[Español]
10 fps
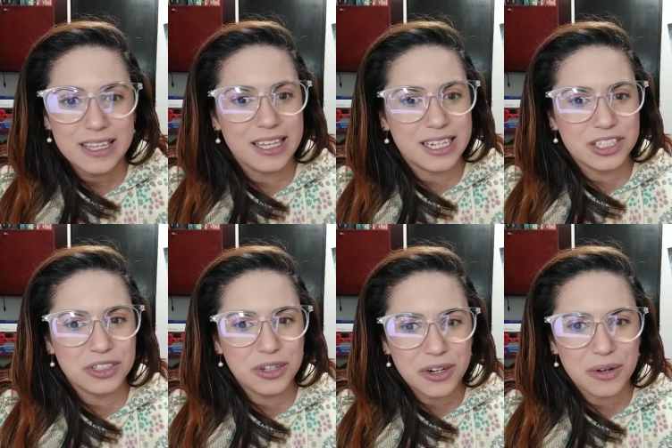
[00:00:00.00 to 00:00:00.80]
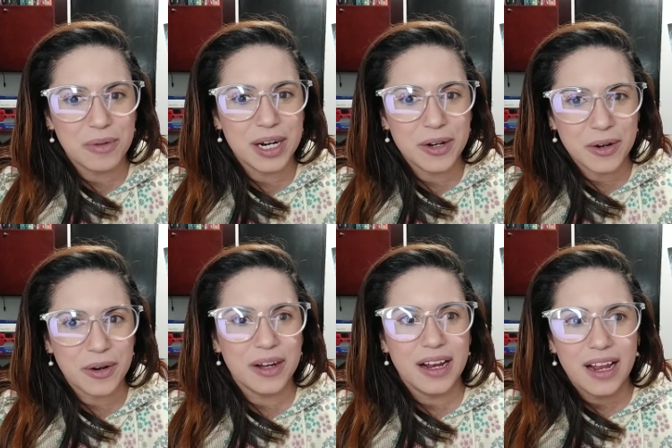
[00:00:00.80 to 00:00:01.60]
Y esto,
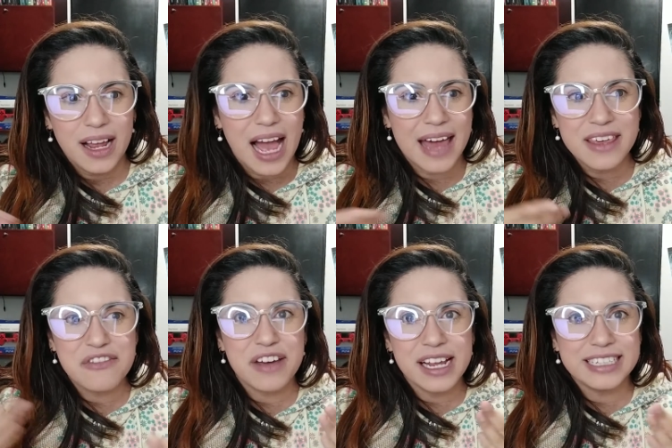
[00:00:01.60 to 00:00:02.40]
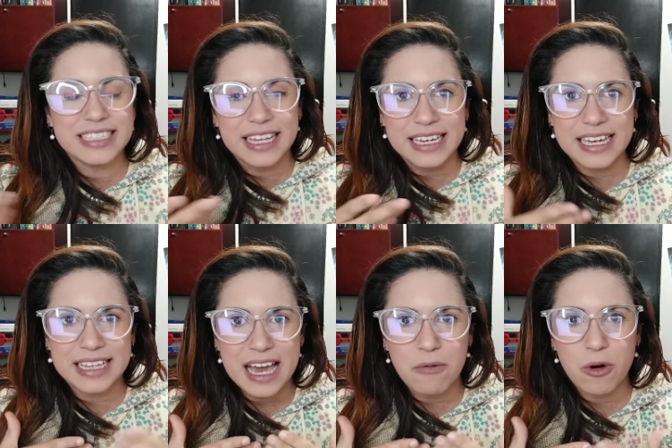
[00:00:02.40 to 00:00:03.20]
bueno, a diferencia de que
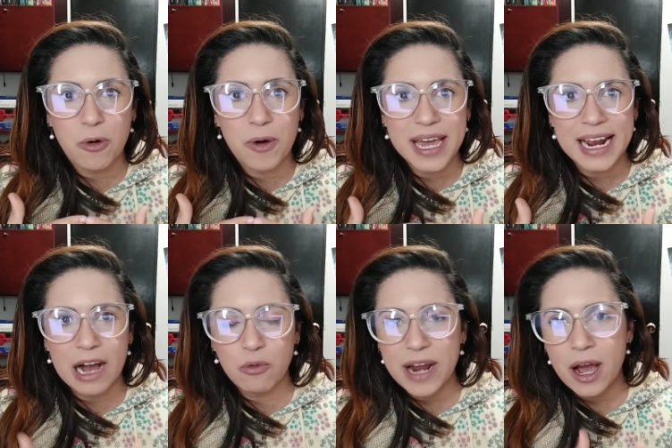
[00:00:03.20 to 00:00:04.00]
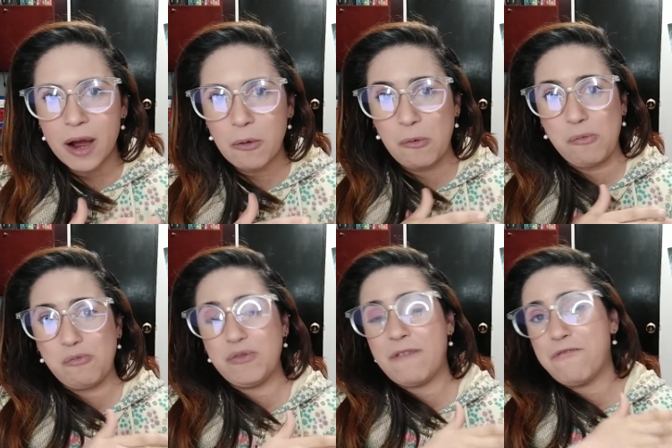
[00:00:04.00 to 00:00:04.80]
Diablo era una,
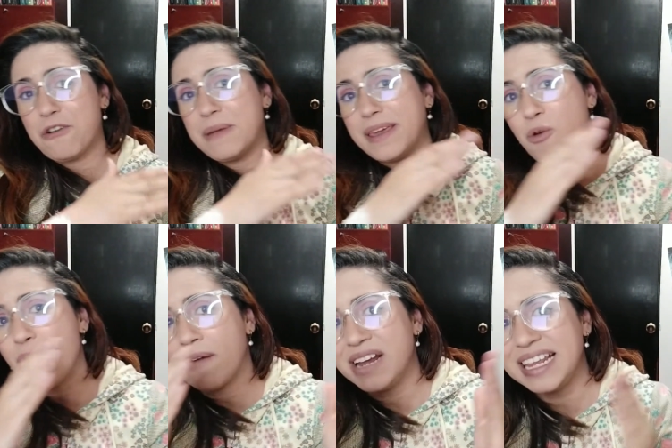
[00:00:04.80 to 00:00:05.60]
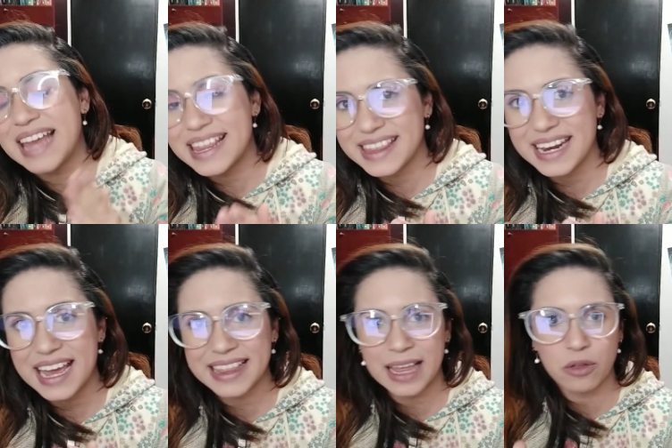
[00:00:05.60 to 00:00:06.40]
una forma de jugabilidad
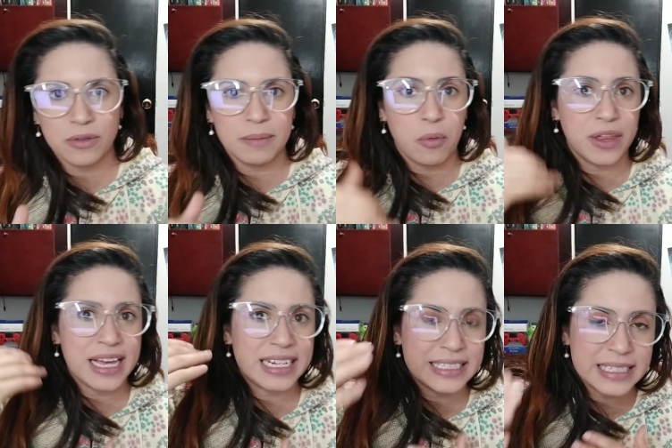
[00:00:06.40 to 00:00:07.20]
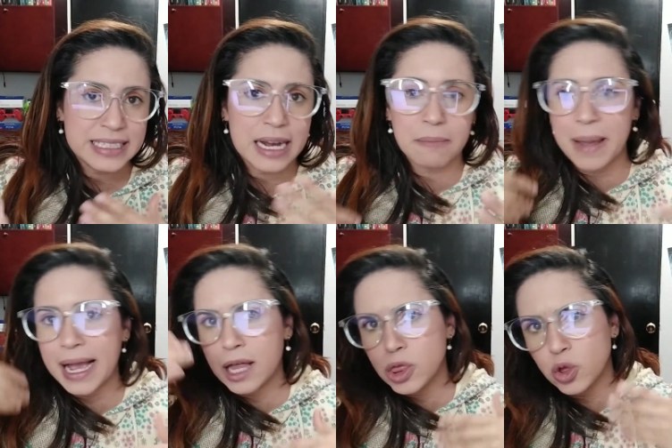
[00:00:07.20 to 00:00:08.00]
directa donde podías estar
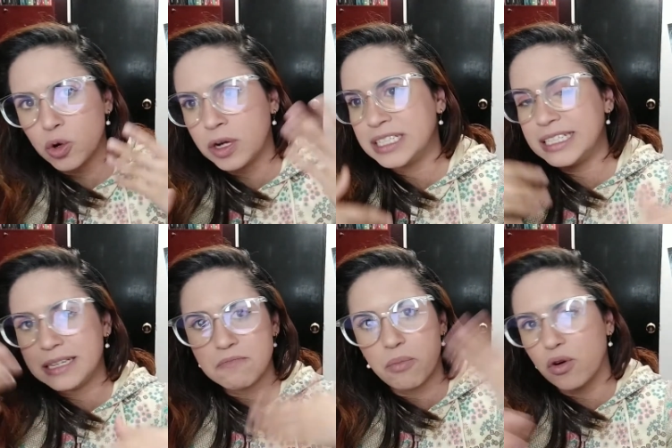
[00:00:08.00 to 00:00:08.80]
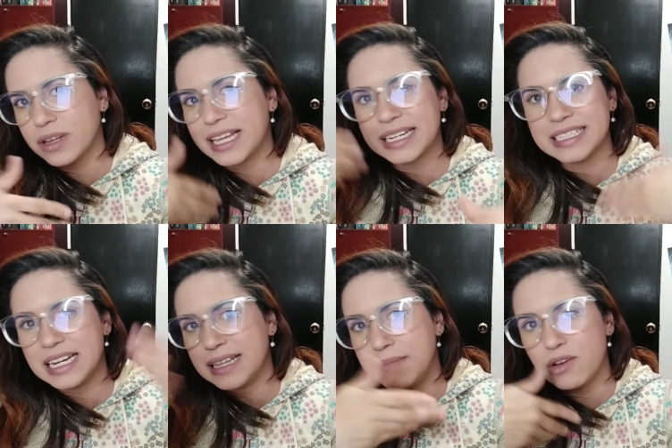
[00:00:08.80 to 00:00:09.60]
pegando sin importar si el
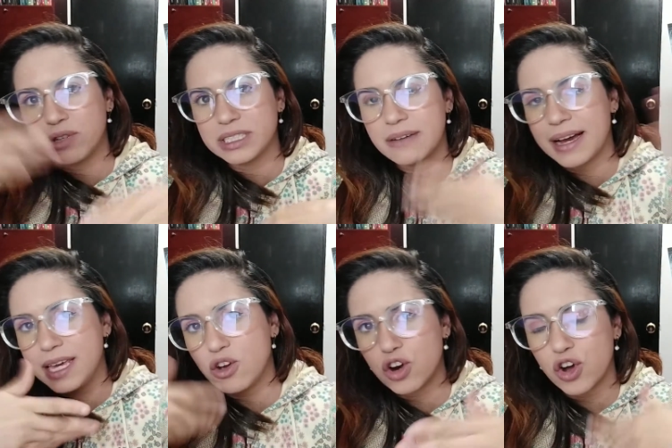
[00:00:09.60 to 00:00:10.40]
enemigo estaba ahí o